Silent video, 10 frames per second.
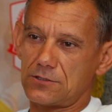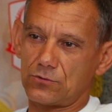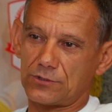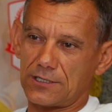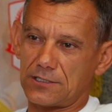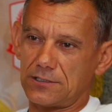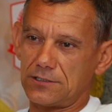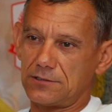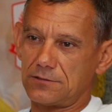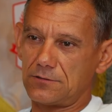e, tutaj e,
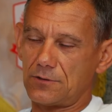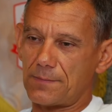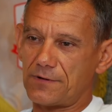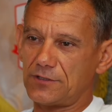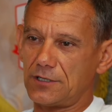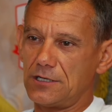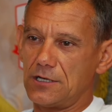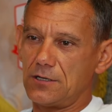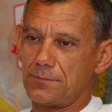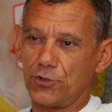no naprawdę
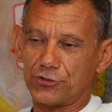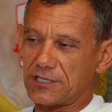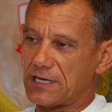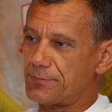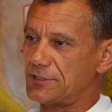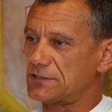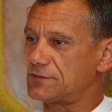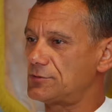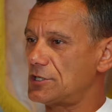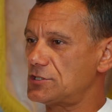Piotrek Apryja
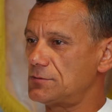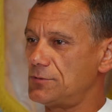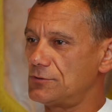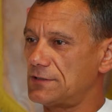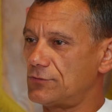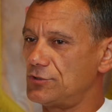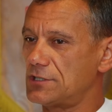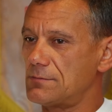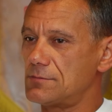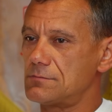w tym czasie był
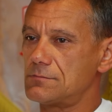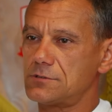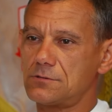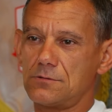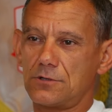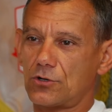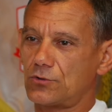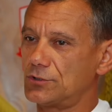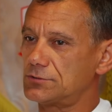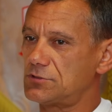zawodnikiem
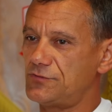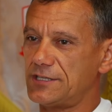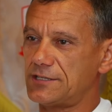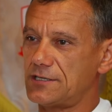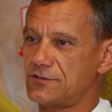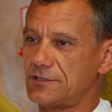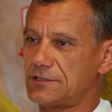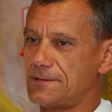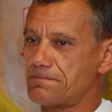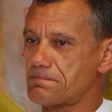rokującą świetne,
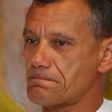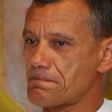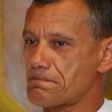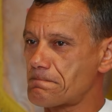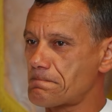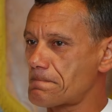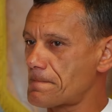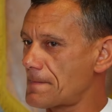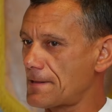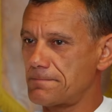świetne
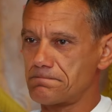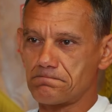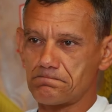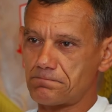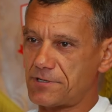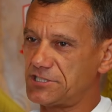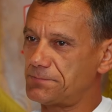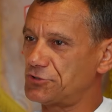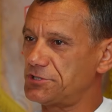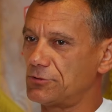mm,
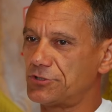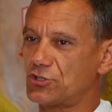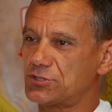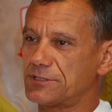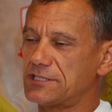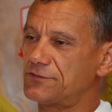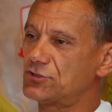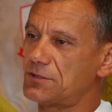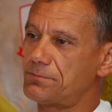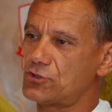predyspozycje do tego, żeby grać na
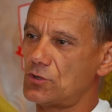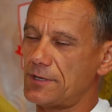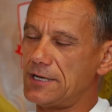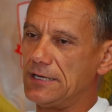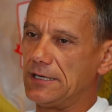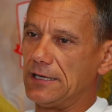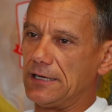wysokim poziomie.